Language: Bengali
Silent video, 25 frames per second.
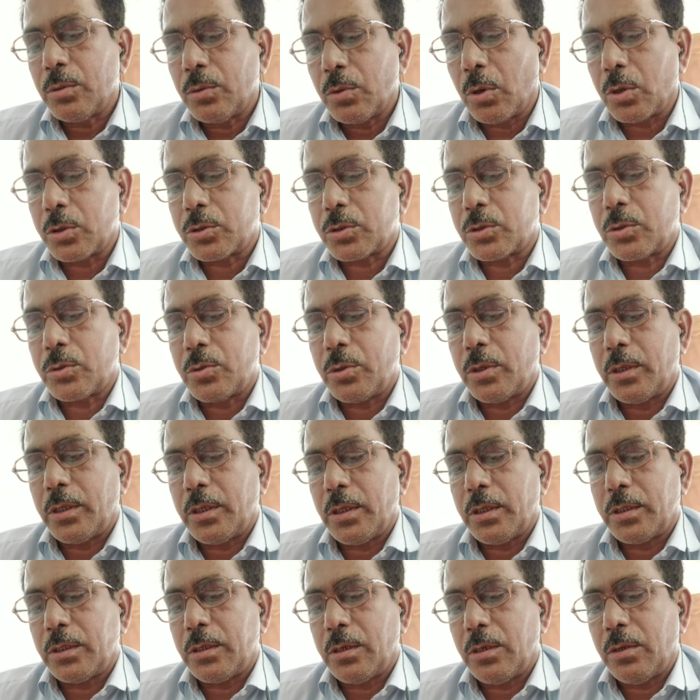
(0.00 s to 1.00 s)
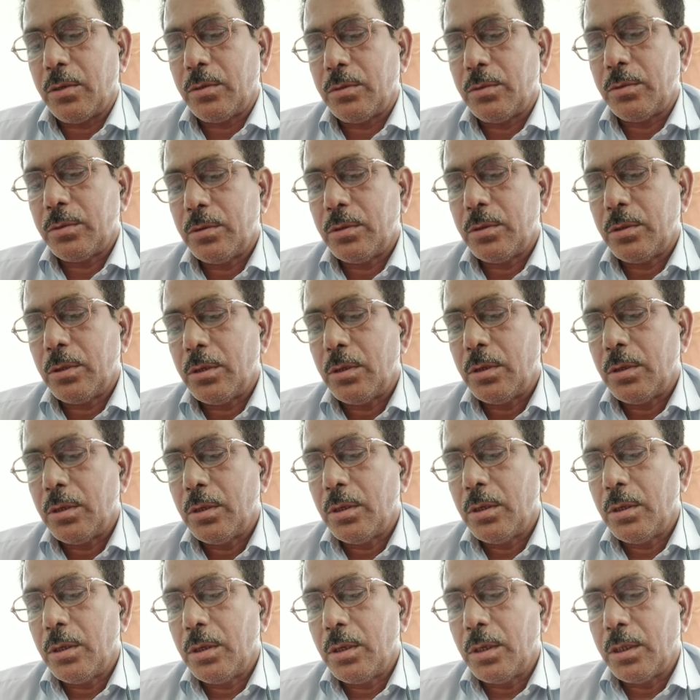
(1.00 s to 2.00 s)
নষ্ট করে দিয়েছিল
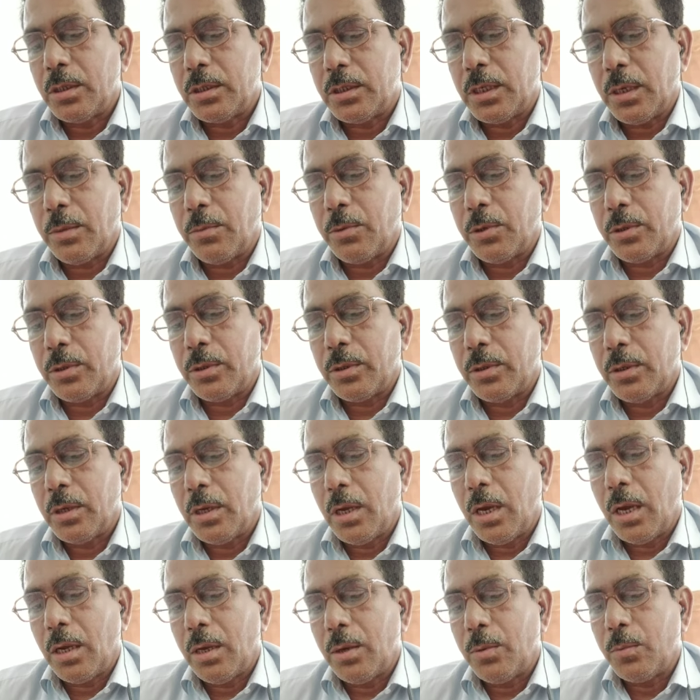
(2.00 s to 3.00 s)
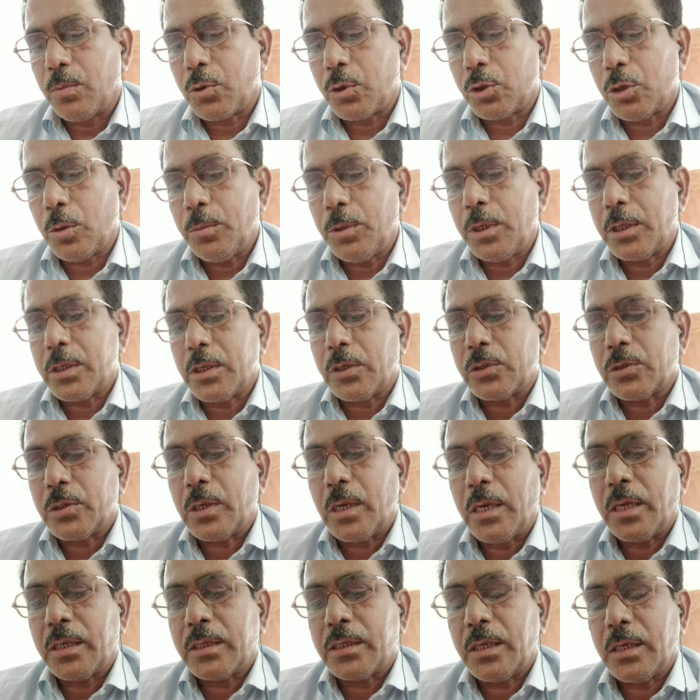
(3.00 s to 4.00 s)
যেমন প্রথম
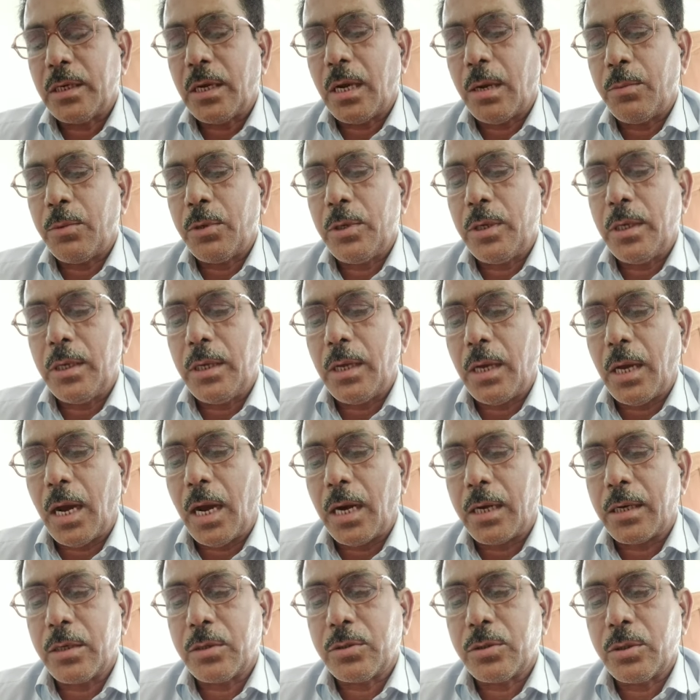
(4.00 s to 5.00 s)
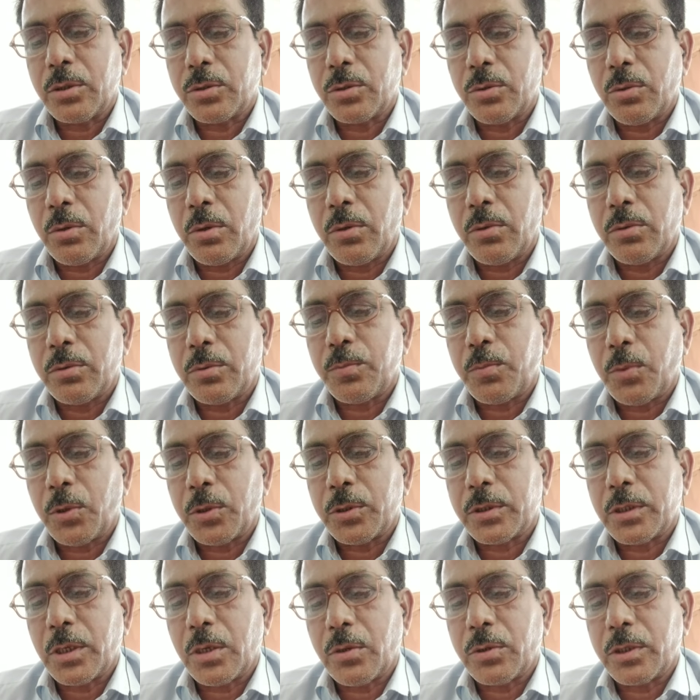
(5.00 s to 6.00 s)
নিকশলাসের আমলে আঠারোশো চুয়ান্ন
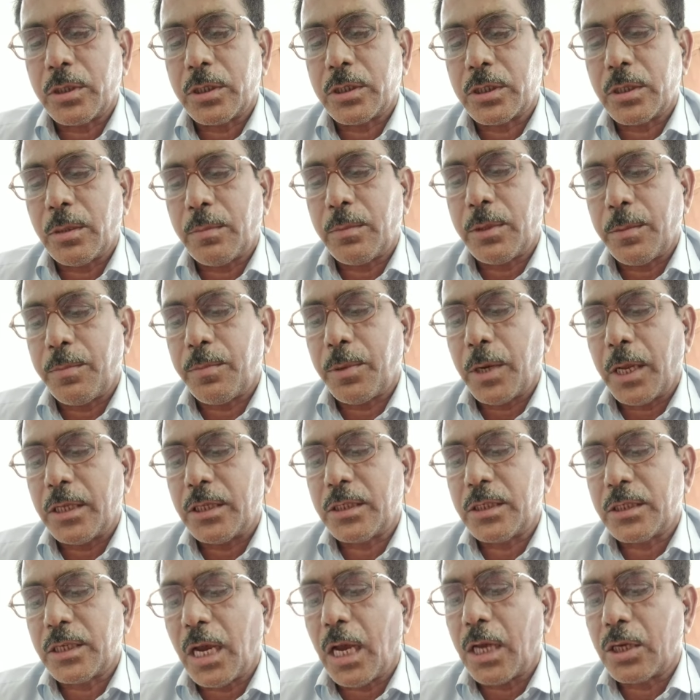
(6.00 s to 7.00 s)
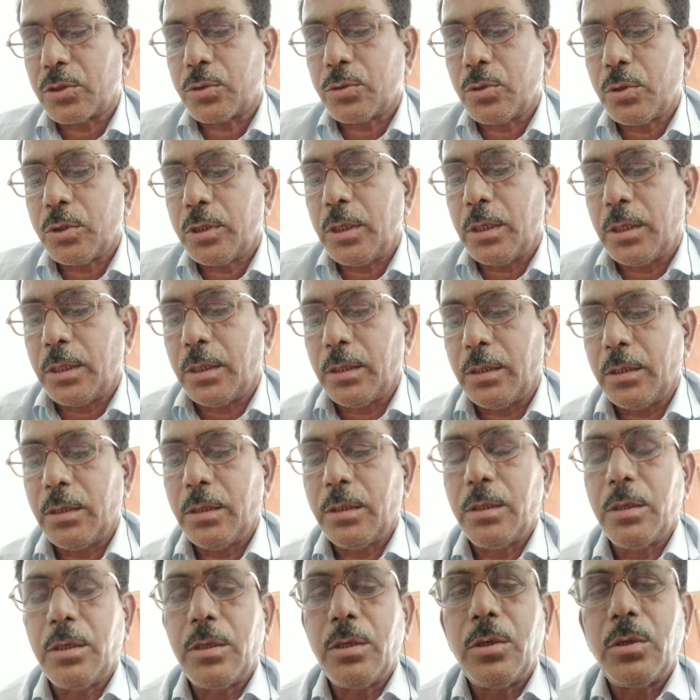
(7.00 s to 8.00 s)
পঞ্চান্ন খ্রিস্টাব্দে প্রায় চারশোটি
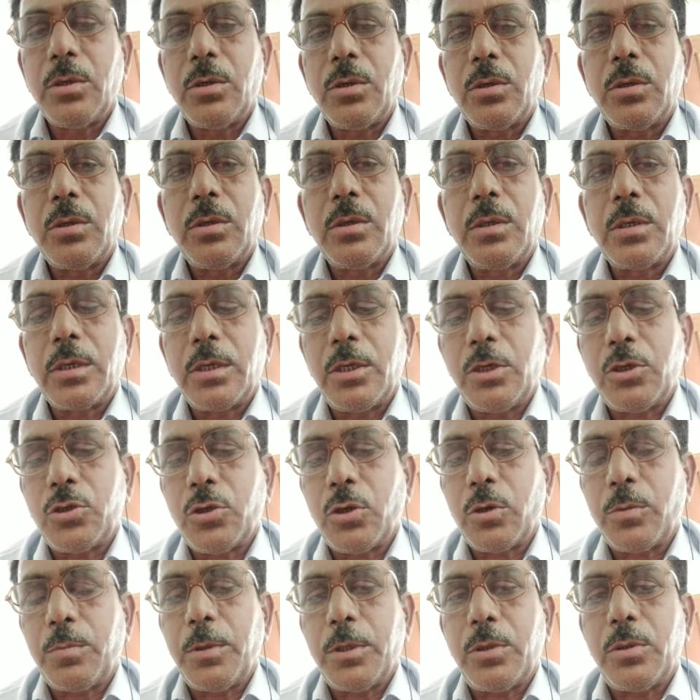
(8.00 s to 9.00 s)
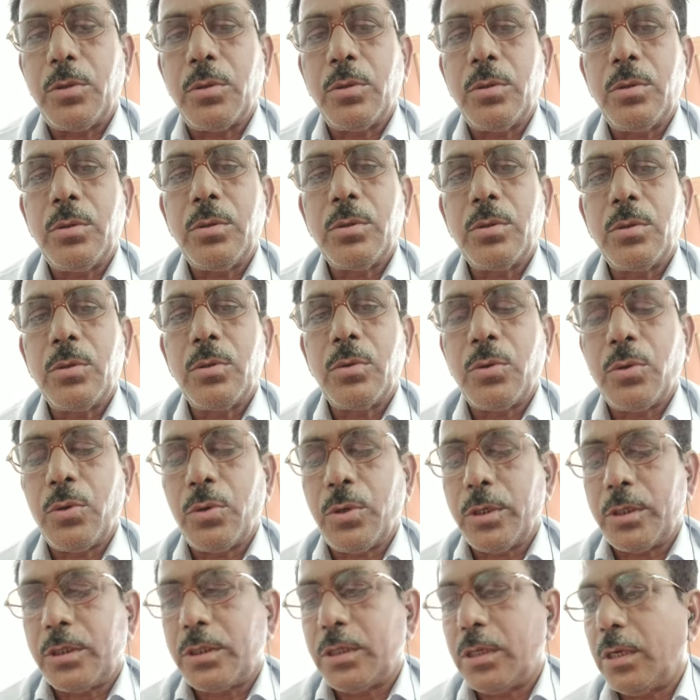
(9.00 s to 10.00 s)
কৃষক বিদ্রোহ
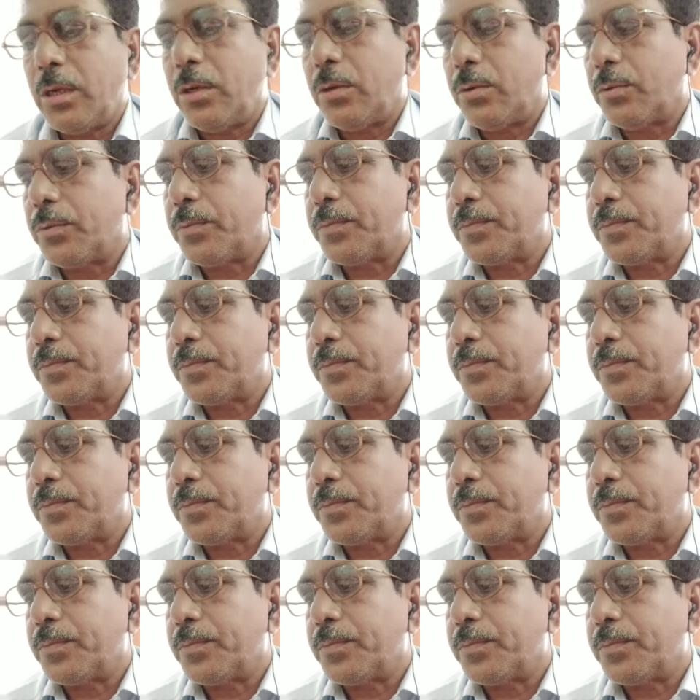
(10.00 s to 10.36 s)
হয়েছিল